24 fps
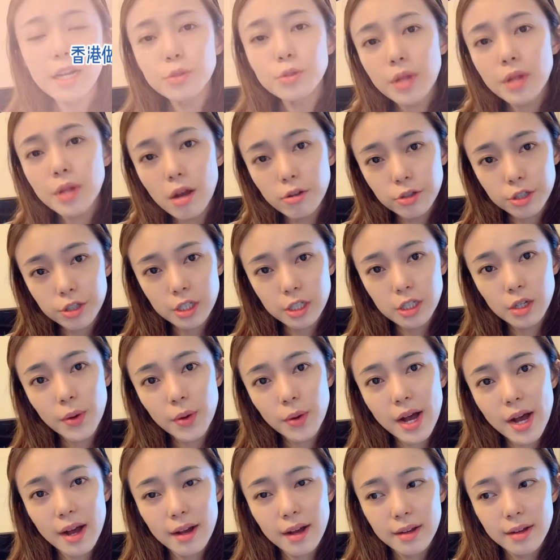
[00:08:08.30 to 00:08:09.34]
港做老师的
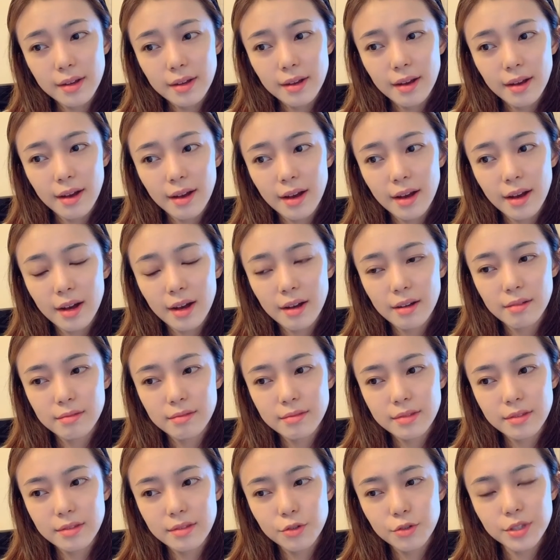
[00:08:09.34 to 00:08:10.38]
话，呃。
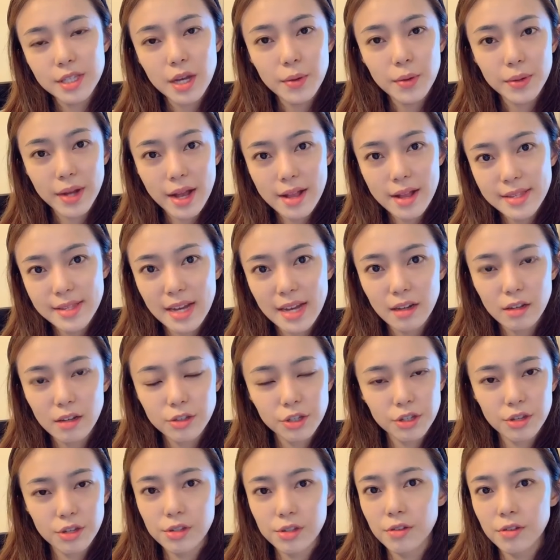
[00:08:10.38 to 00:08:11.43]
就像我刚才讲的，
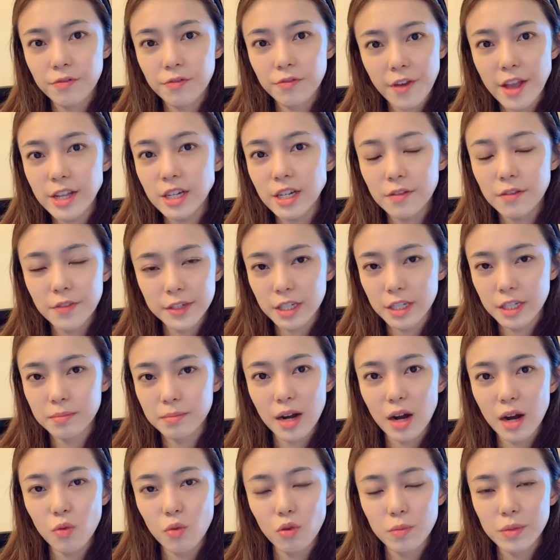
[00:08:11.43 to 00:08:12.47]
其实是非常非常
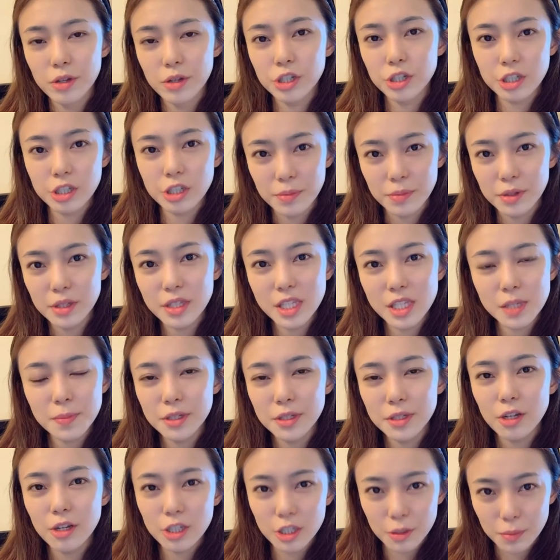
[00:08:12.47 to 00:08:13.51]
忙，我们什么基本
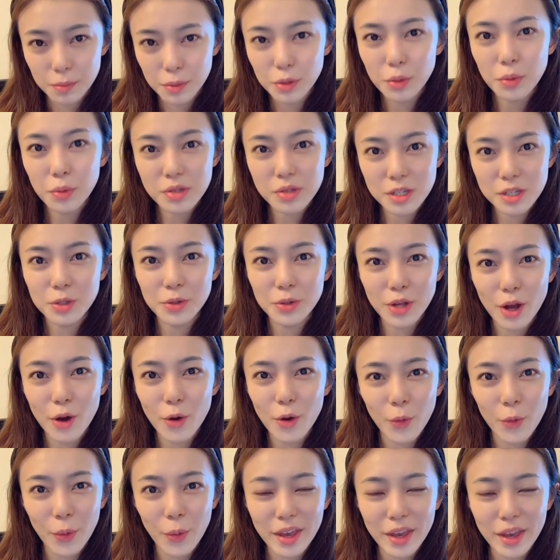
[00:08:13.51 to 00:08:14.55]
上什么东西都要
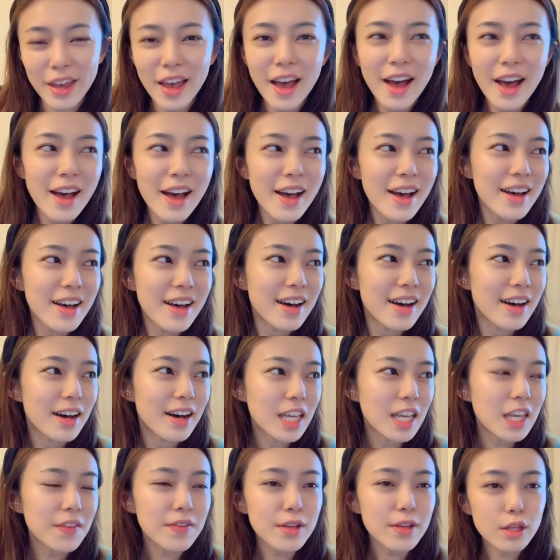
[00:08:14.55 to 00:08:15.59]
会。啊，
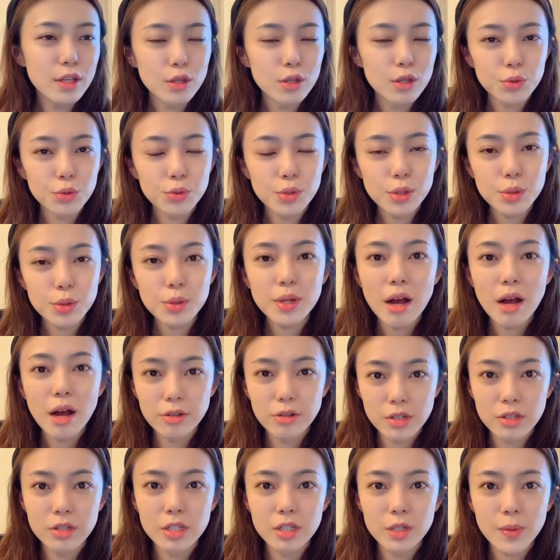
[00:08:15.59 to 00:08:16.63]
因为你除了做老
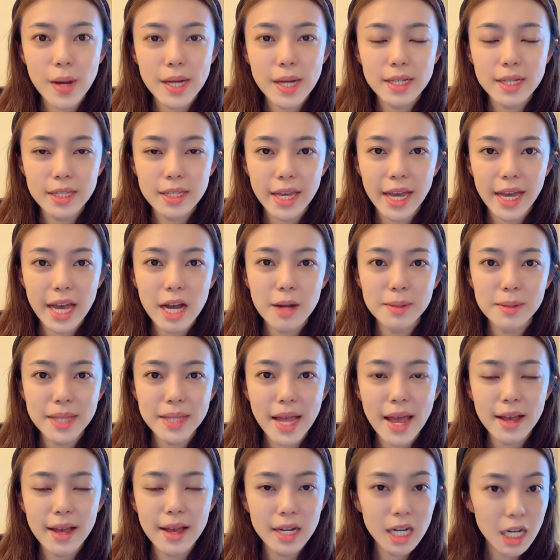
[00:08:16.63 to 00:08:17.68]
师之外呢，你还要
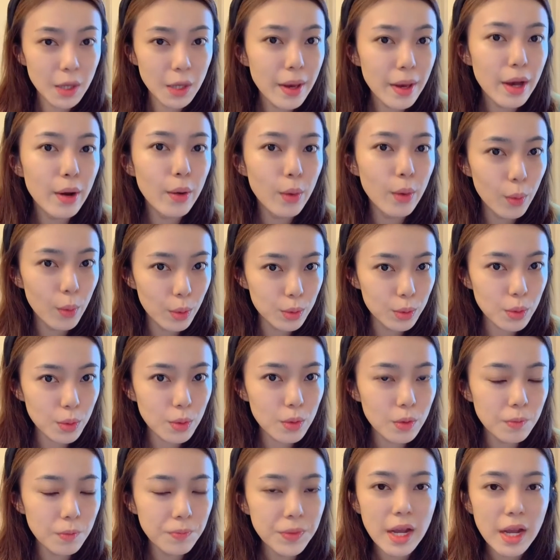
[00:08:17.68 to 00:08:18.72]
带课外活
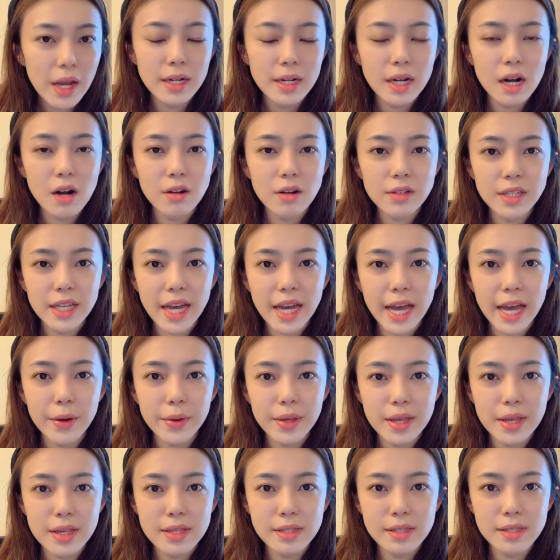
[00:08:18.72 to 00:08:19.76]
动，然后你还有
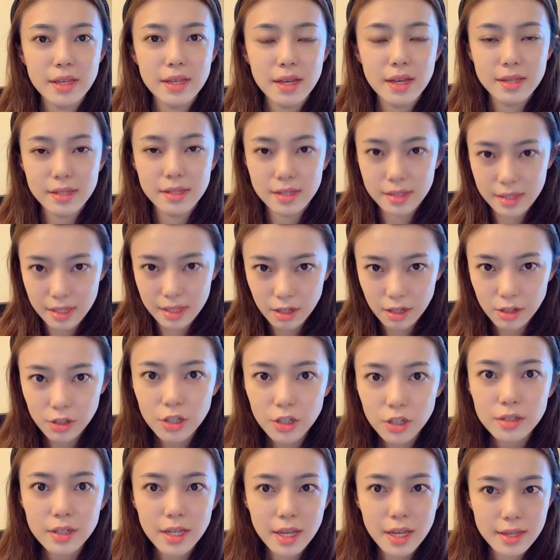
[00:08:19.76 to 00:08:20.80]
一些行
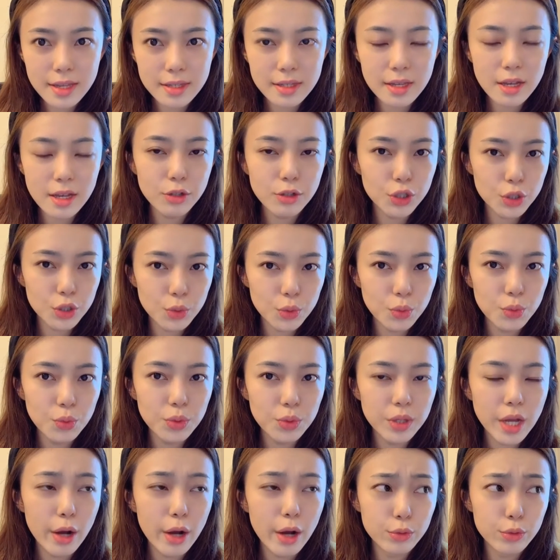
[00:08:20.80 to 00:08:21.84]
政的一些职务
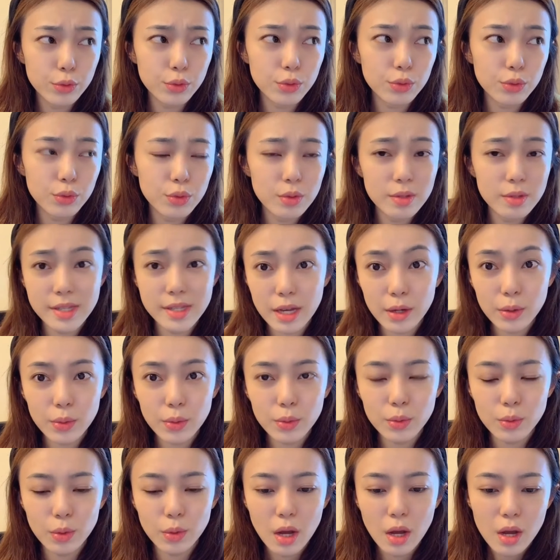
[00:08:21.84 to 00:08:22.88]
要去兼
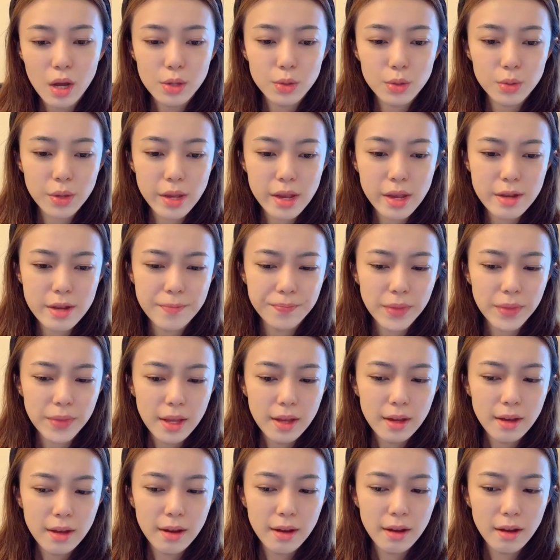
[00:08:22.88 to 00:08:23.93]
顾，所以，
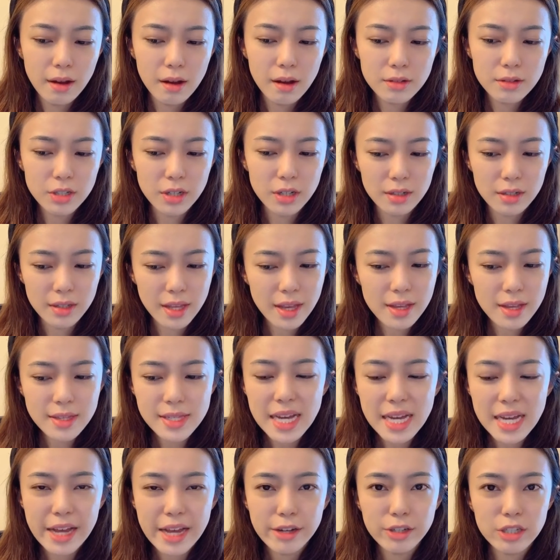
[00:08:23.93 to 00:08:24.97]
啊，整天
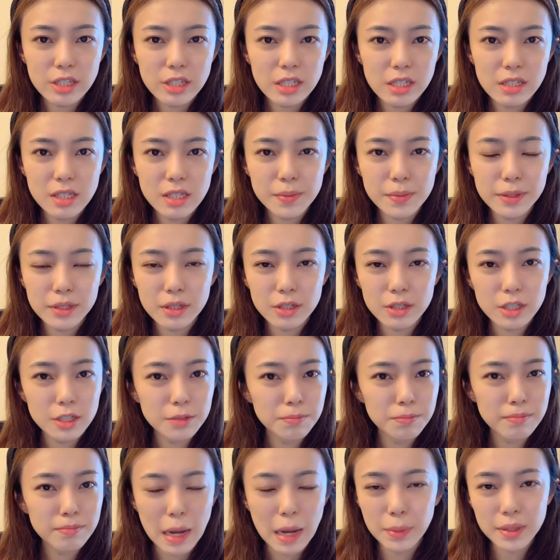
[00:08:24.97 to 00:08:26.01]
下来是基本上是
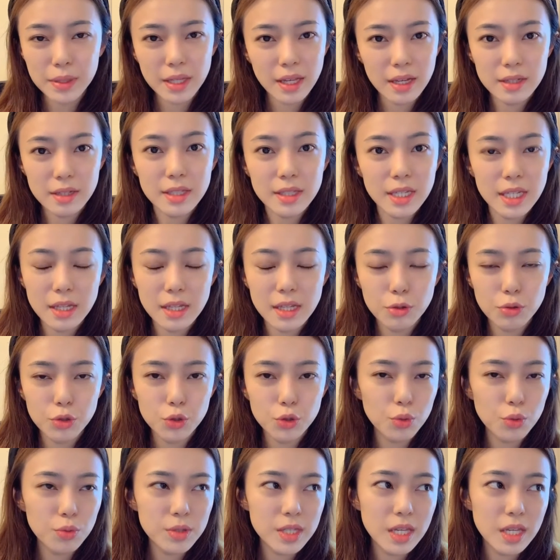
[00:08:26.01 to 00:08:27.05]
马不停蹄的，就
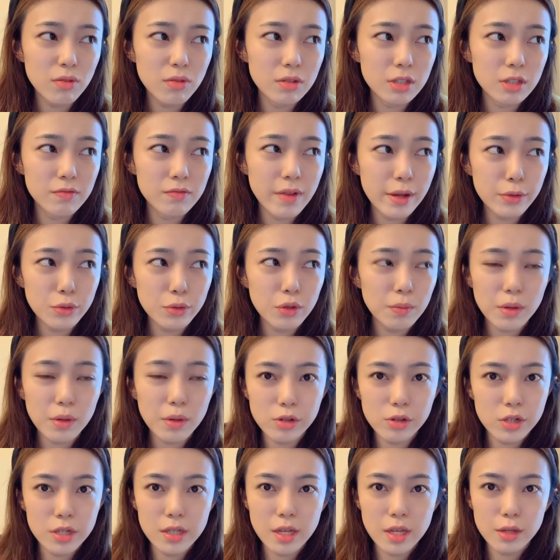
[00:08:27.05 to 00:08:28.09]
中间我是完全没有
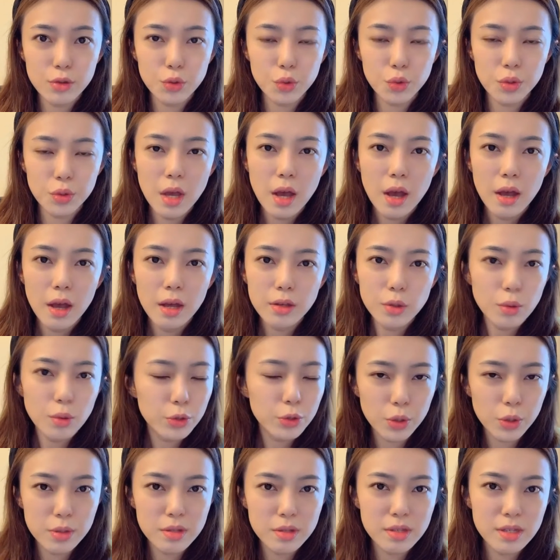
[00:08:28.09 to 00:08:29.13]
时间去用
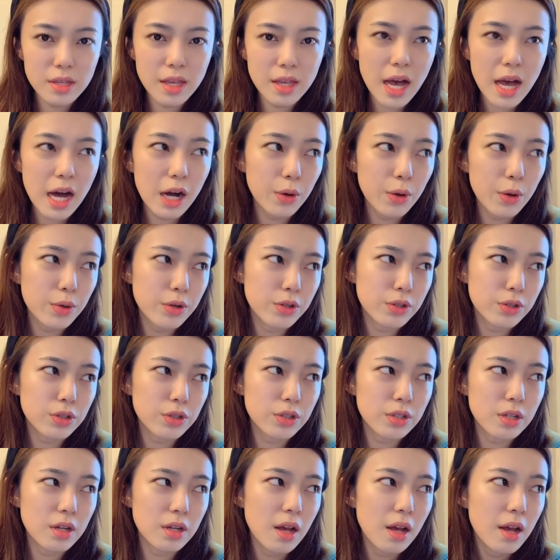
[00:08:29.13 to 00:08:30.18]
手机啊，或者
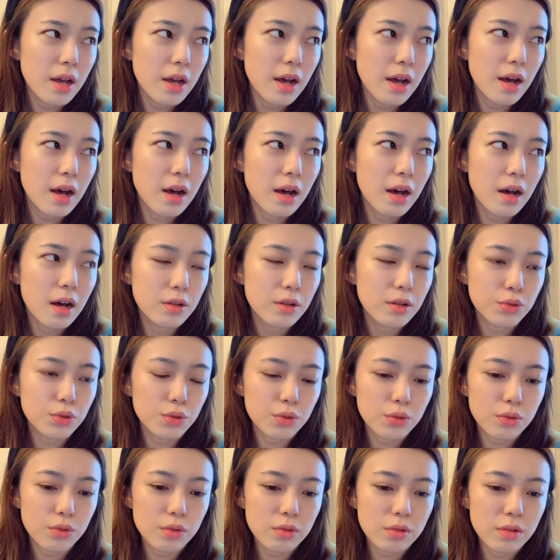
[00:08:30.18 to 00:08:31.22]
是啊
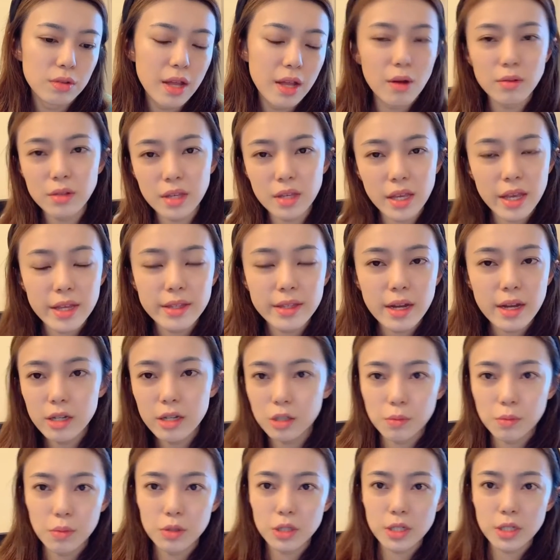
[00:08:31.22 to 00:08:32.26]
去聊天啊
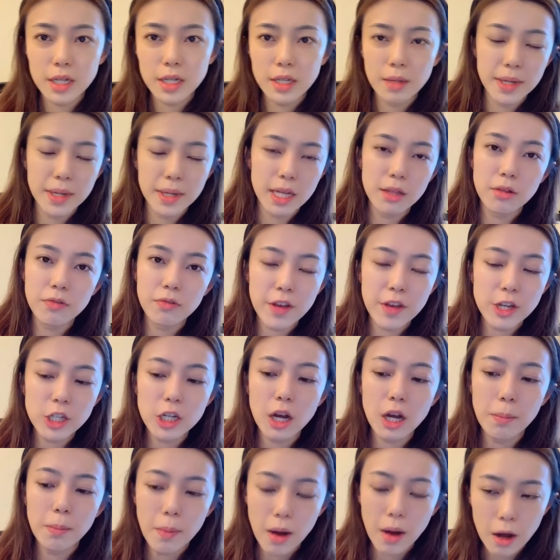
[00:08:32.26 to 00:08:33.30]
什么之类的，每天都非
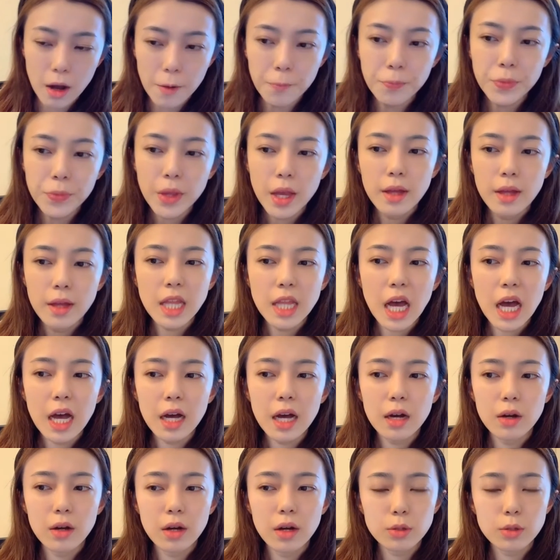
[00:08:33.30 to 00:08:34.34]
常忙。
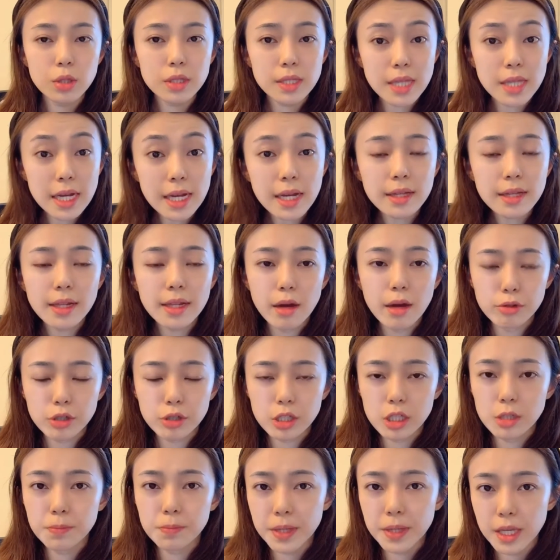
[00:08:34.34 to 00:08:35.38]
那香港的老
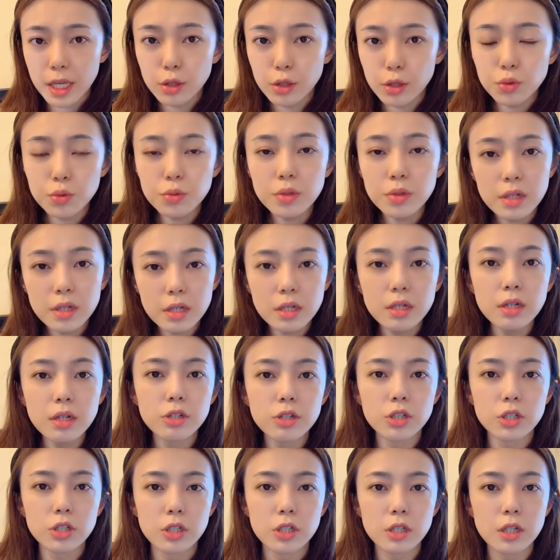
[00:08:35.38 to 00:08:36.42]
师平均的课
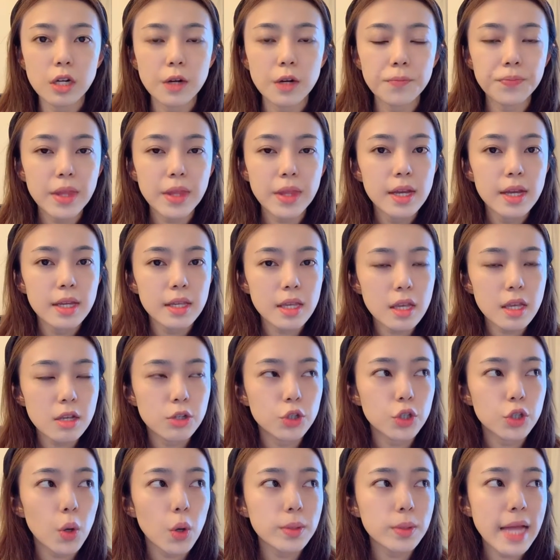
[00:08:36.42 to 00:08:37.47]
时呢，一
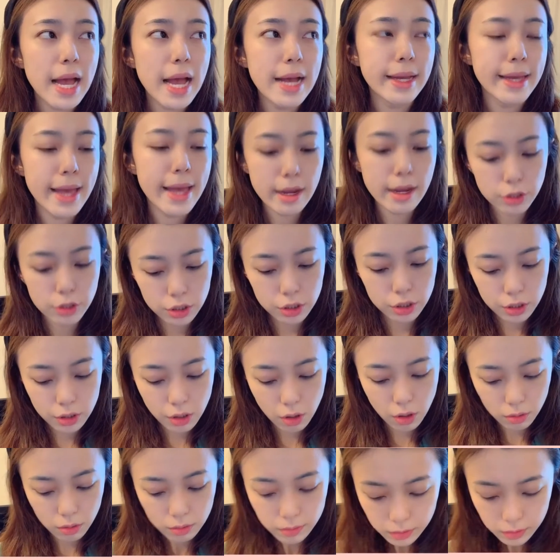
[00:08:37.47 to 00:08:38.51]
周大概是
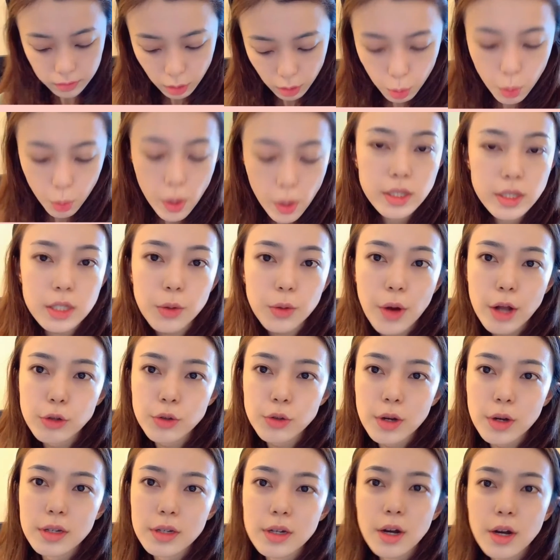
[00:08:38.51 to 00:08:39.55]
有，嗯，我忘记化
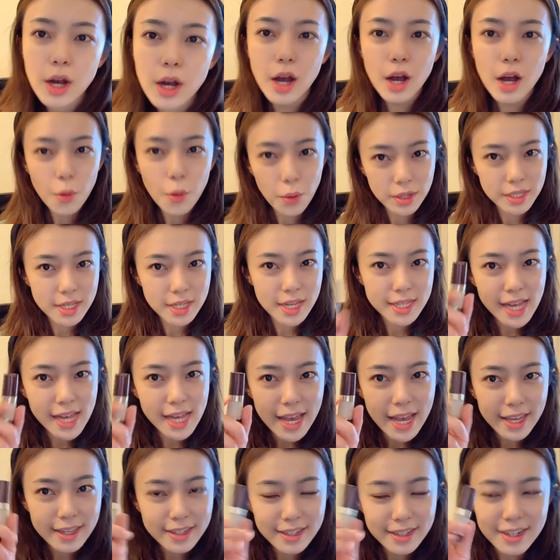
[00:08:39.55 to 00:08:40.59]
妆了，我现在
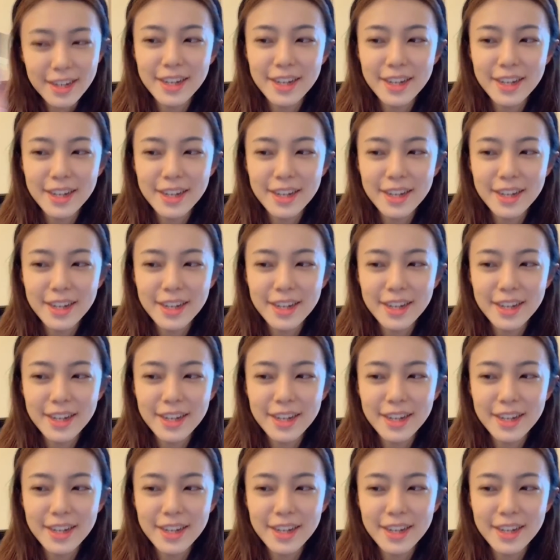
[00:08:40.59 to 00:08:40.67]
擦一个